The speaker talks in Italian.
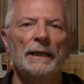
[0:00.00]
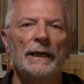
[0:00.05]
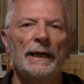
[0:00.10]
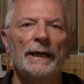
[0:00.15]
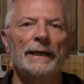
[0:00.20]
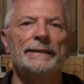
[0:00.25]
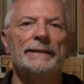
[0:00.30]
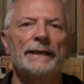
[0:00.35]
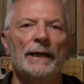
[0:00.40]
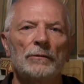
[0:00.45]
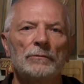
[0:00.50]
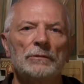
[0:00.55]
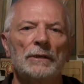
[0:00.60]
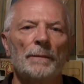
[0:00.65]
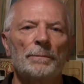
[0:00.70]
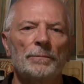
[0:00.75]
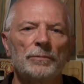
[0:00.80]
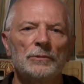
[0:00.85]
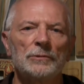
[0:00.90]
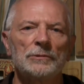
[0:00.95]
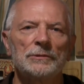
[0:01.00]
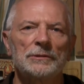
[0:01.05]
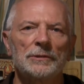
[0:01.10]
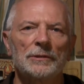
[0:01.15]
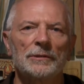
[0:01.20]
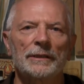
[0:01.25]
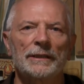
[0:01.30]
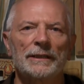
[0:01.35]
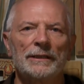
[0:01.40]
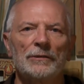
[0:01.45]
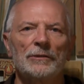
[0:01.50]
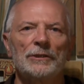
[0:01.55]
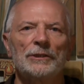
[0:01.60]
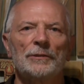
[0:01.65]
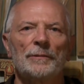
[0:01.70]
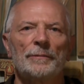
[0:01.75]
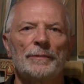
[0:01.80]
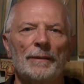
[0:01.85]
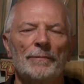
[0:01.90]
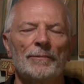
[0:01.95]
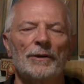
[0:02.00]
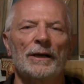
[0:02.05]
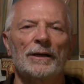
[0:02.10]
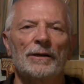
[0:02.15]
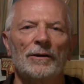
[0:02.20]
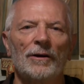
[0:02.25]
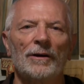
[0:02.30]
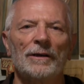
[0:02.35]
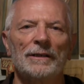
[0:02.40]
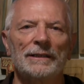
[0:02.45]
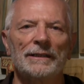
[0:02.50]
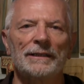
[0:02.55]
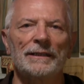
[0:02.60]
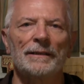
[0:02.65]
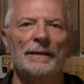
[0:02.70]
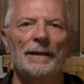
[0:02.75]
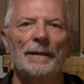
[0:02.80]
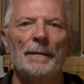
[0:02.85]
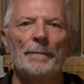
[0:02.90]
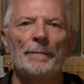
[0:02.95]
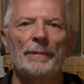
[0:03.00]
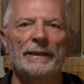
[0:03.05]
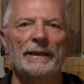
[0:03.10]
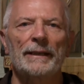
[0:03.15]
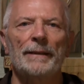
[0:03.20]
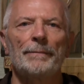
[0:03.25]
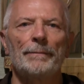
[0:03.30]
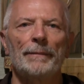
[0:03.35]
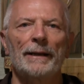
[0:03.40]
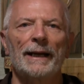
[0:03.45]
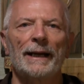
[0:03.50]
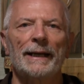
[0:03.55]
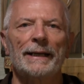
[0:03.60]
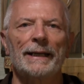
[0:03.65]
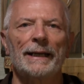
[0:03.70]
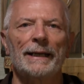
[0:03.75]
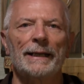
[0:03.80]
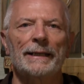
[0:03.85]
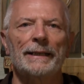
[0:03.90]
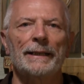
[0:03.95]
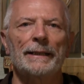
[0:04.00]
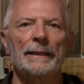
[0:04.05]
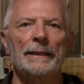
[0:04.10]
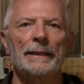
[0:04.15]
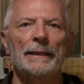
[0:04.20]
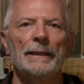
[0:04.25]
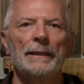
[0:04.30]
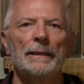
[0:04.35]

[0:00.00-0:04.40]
ed è un appunto che noi dobbiamo accogliere perché magari anche